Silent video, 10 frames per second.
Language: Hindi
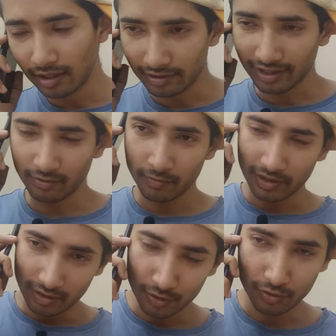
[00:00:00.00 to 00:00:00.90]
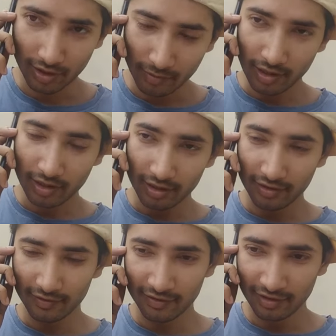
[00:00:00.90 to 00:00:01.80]
इस चक्कर में बंदी भी छोड़ के भाग
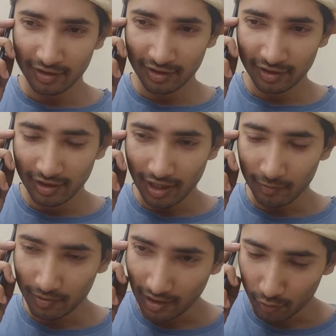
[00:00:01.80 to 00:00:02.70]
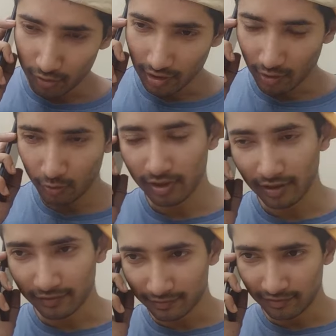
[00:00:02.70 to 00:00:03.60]
गई अब करूँ तो करूँ
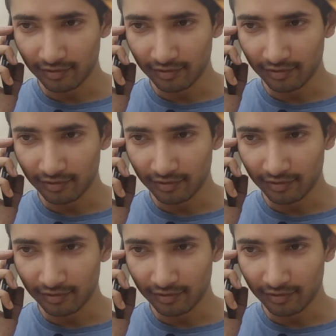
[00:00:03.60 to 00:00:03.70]
क्या